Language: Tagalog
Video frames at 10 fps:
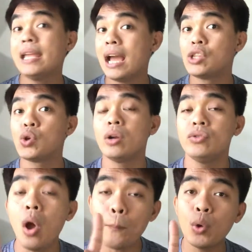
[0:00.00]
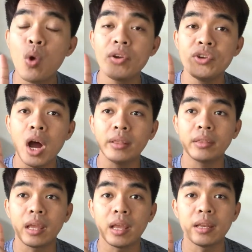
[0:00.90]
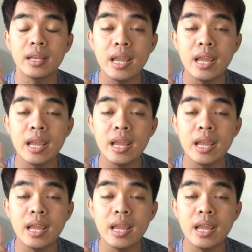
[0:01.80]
Ayan, so ang number 1 natin